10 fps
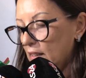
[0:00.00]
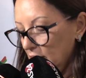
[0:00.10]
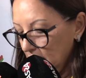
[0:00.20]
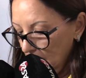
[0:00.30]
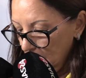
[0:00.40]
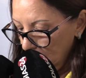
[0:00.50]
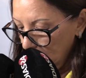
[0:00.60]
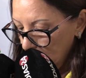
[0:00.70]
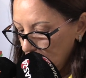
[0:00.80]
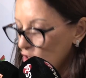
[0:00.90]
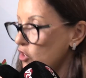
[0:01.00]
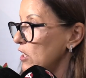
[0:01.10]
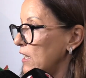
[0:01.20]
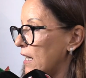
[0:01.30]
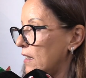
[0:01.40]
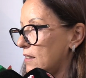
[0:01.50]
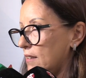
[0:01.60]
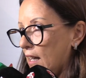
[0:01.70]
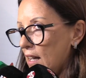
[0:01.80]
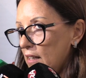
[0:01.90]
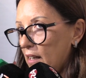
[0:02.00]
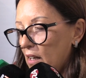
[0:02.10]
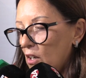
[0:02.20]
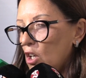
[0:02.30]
اذا سجلنا هذه الاستقاله